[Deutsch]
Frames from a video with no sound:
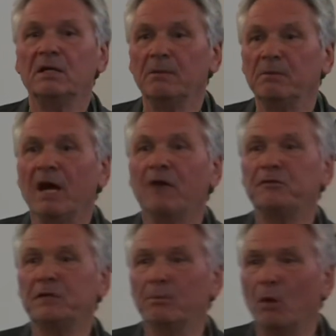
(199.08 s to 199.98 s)
dem
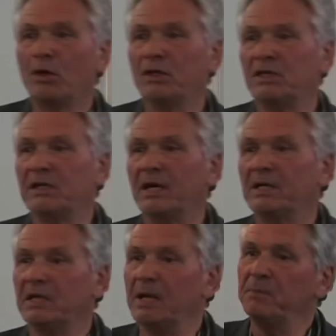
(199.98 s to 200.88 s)
Nerv die
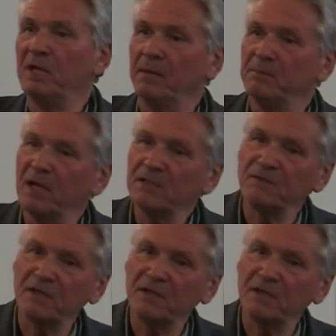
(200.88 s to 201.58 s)
Möglichkeit gibt, eben das,